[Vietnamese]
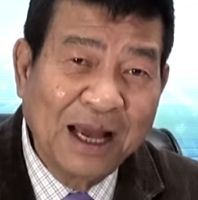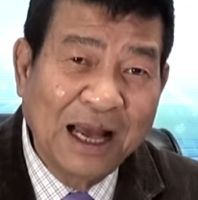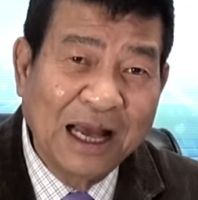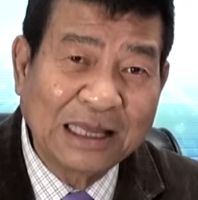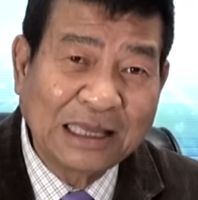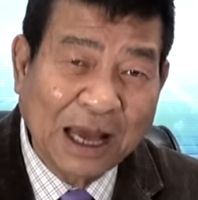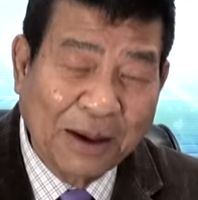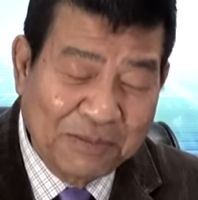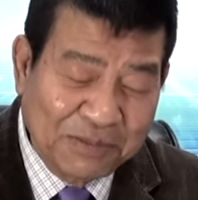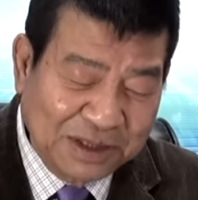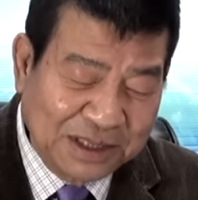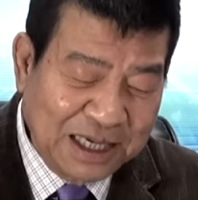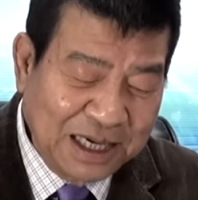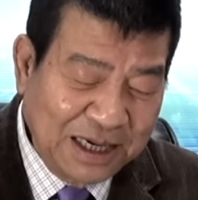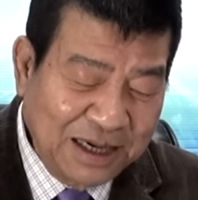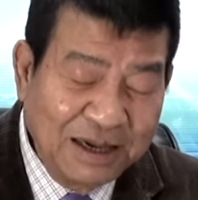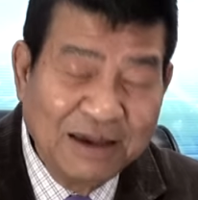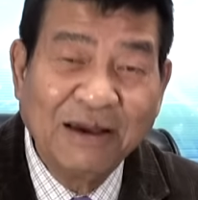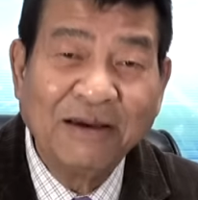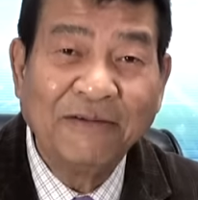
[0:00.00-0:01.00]
uh, thậm
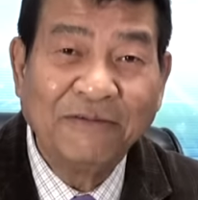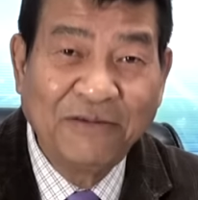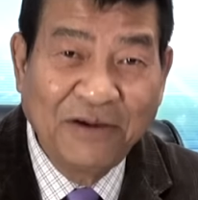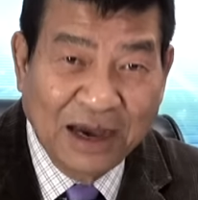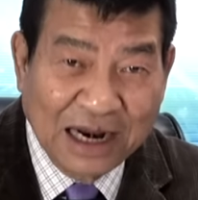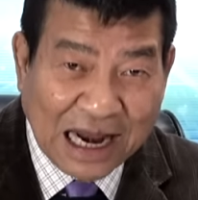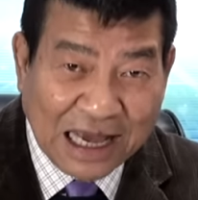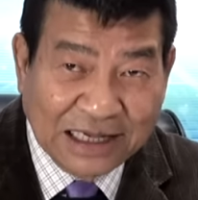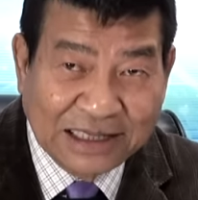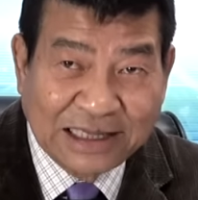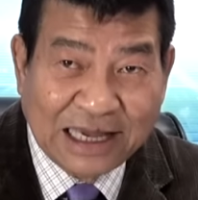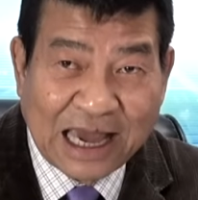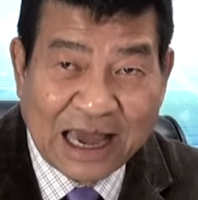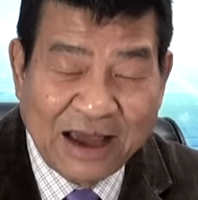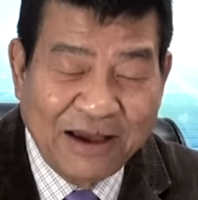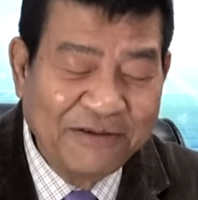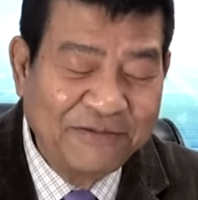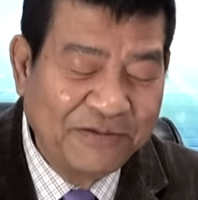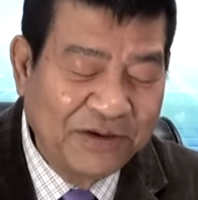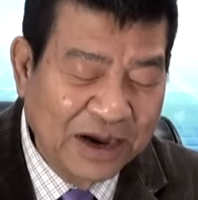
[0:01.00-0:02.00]
chí vừa lái
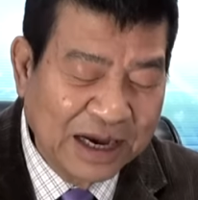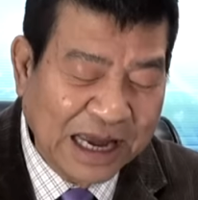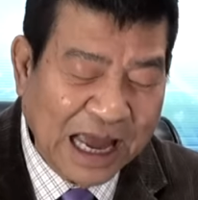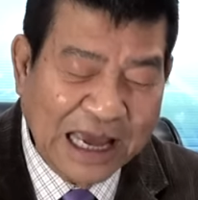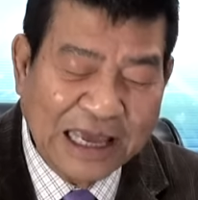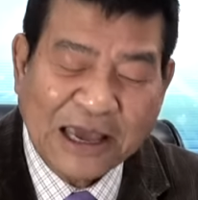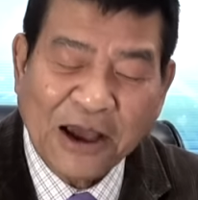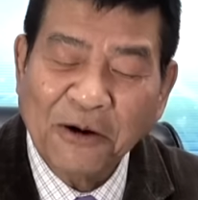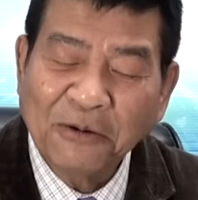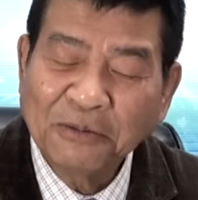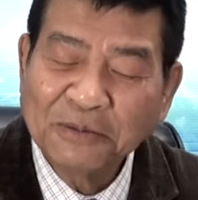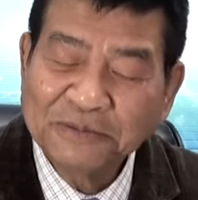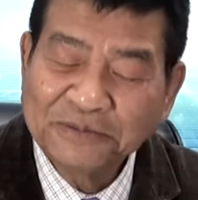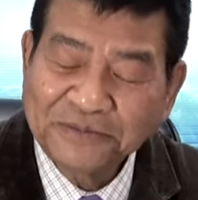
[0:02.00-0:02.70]
xe vừa cãi nhau.